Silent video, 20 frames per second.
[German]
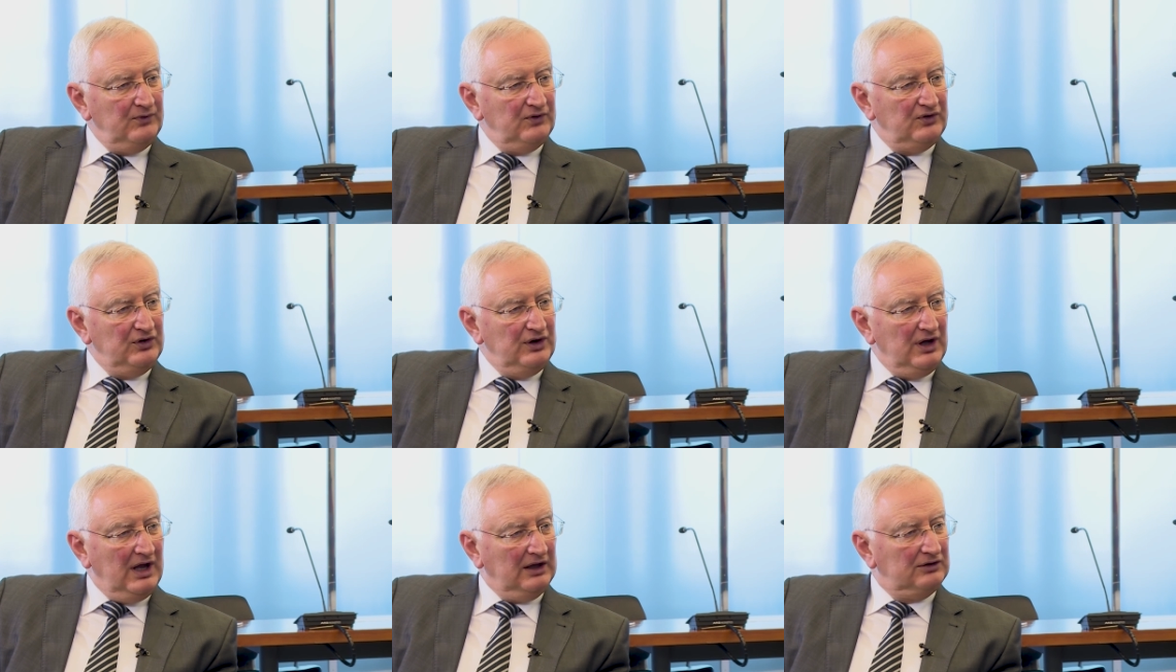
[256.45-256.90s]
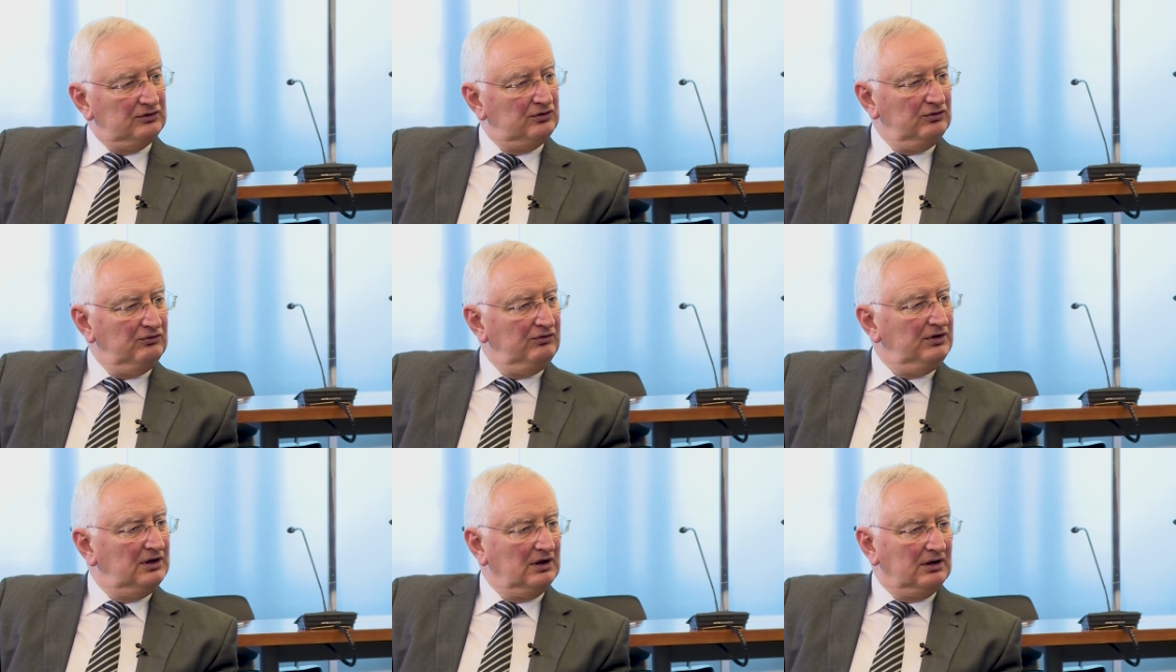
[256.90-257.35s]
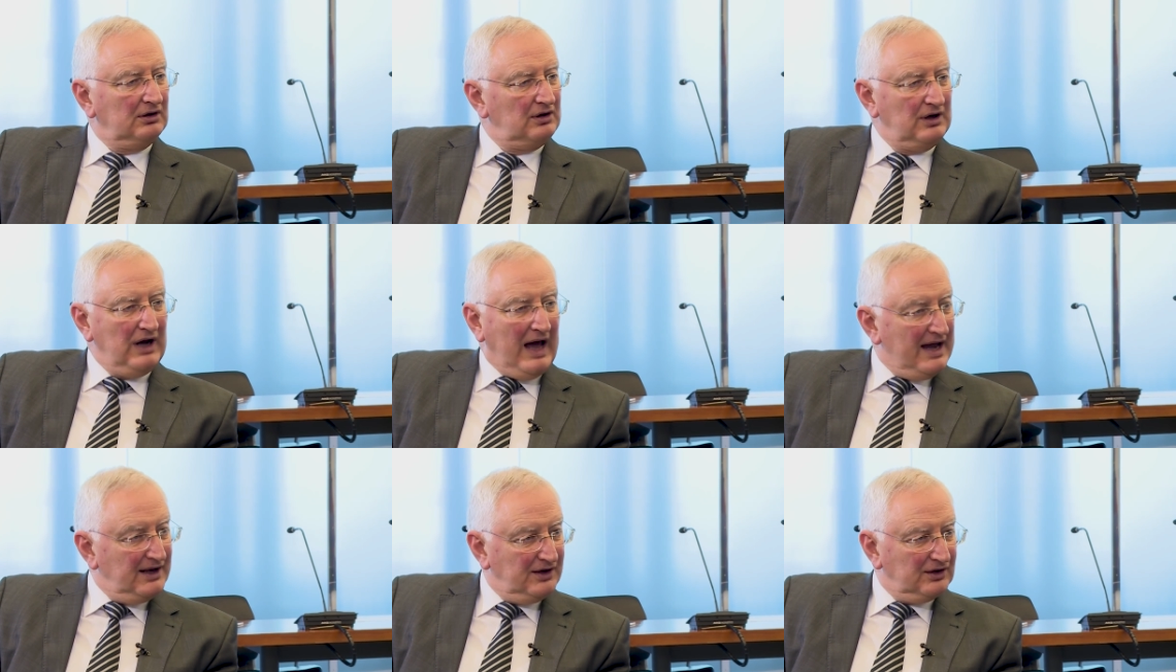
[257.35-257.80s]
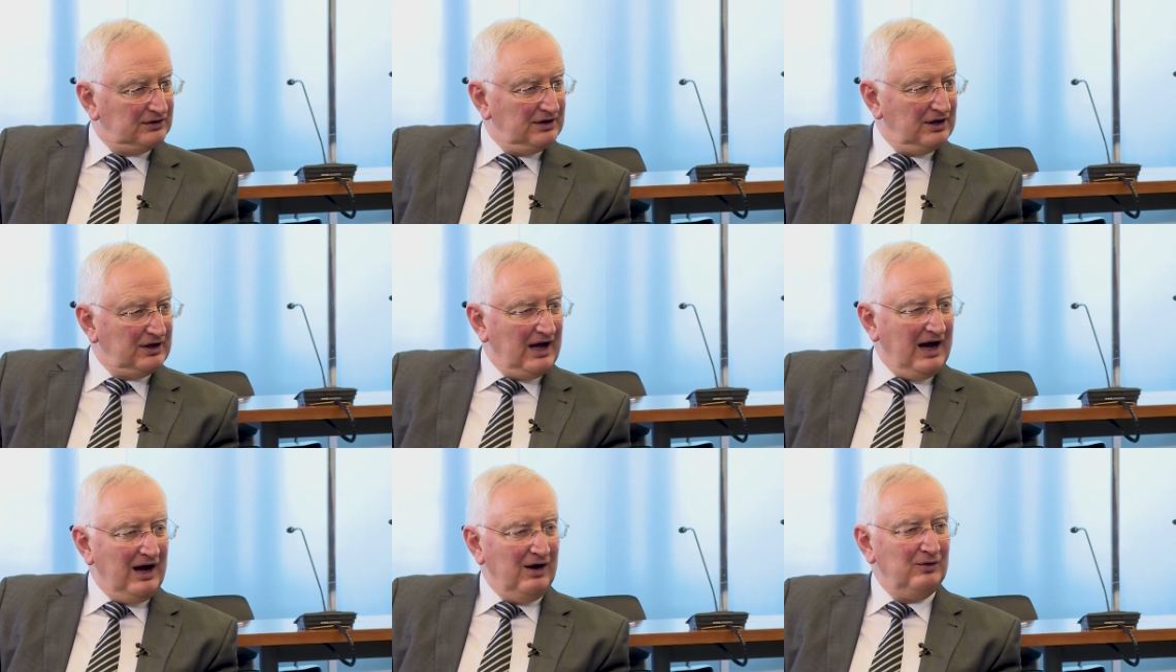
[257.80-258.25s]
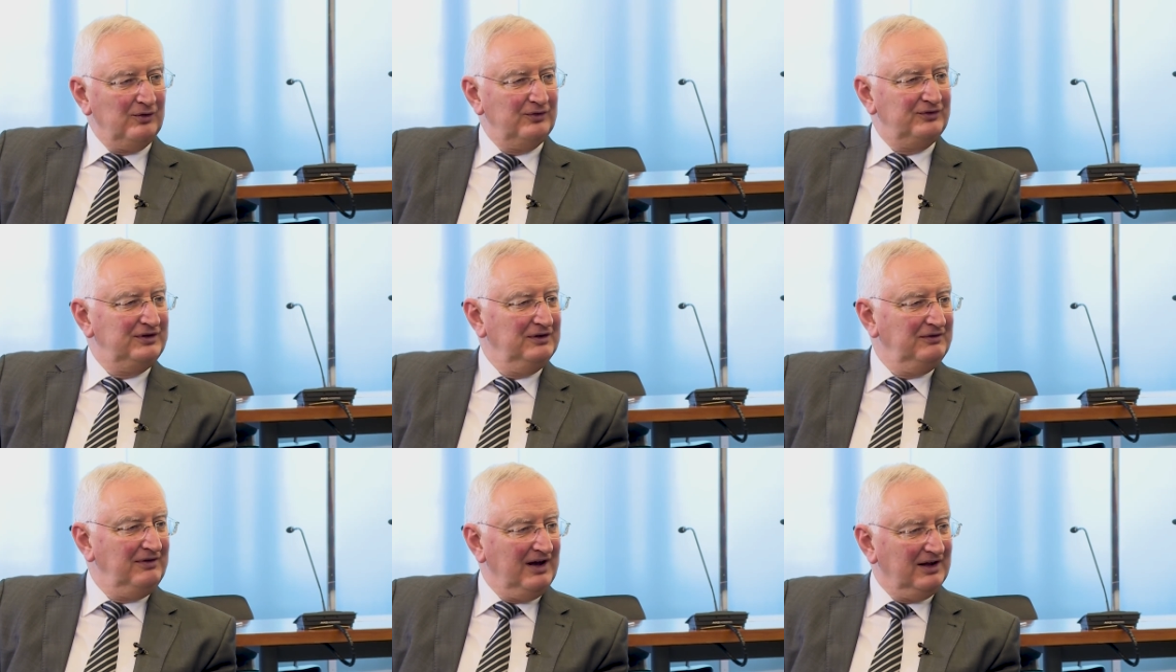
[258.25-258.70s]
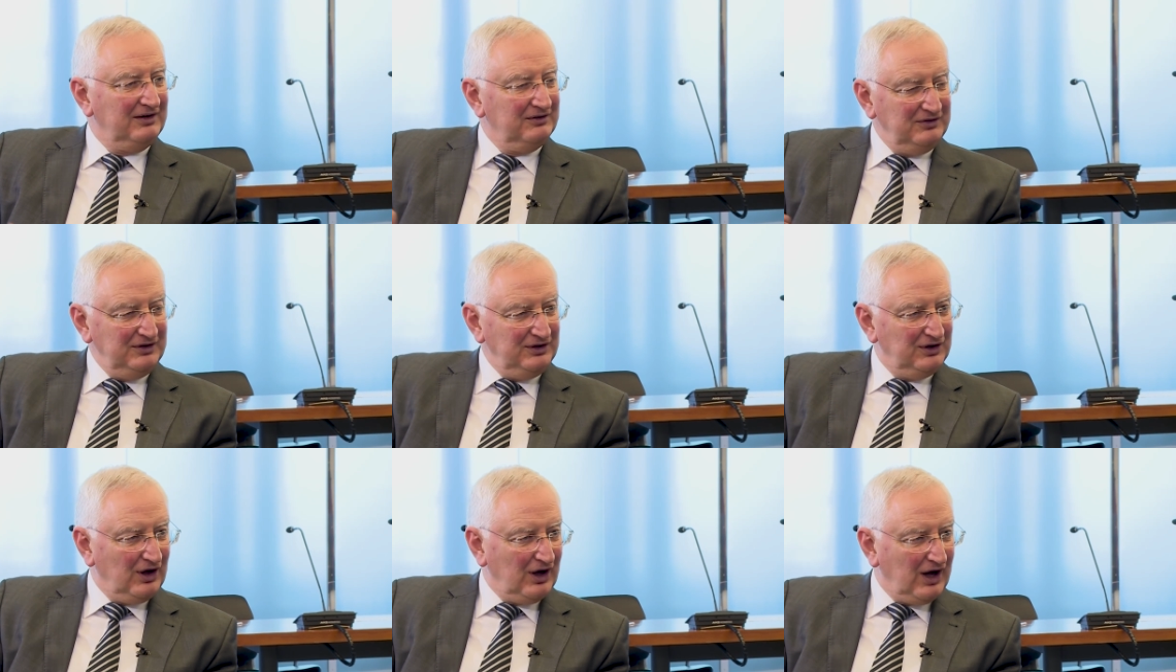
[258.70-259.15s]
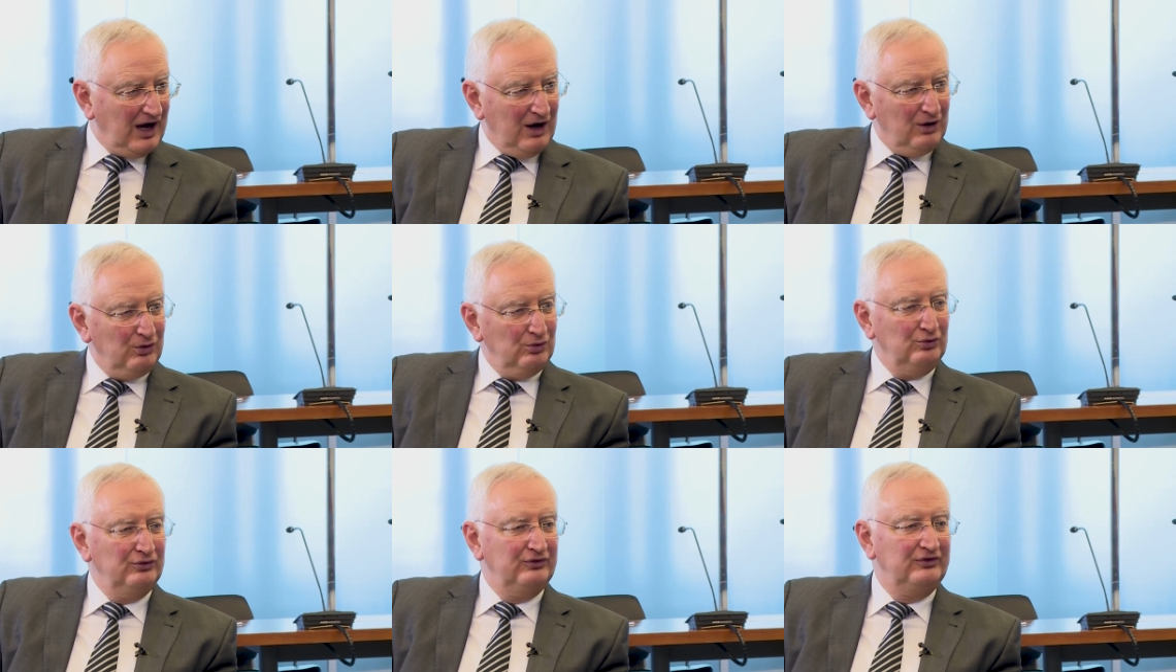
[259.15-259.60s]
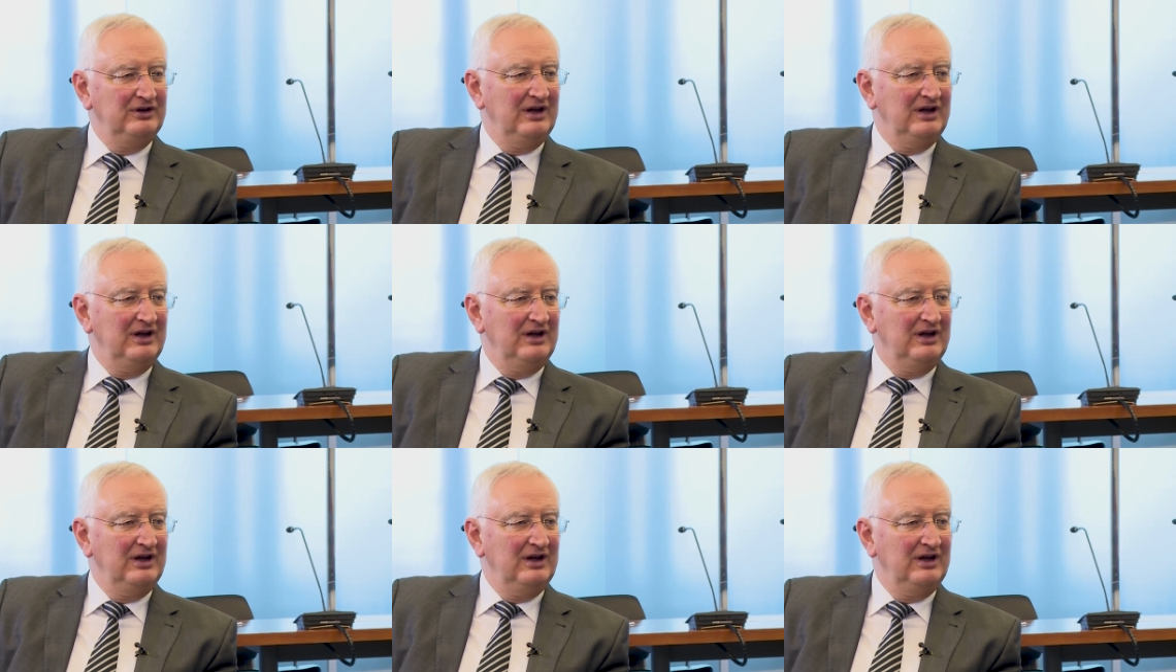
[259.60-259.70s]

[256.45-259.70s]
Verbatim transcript: sie hätten wieder Kleider gekauft, sie wären wieder raus,